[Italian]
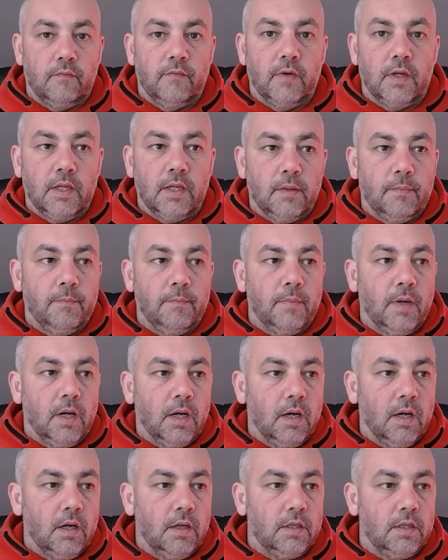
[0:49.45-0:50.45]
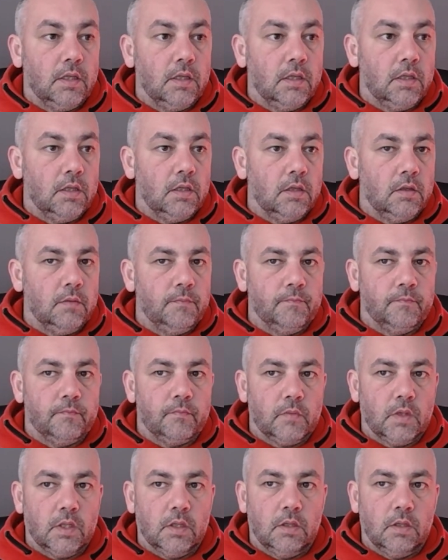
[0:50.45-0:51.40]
Vale, ma i,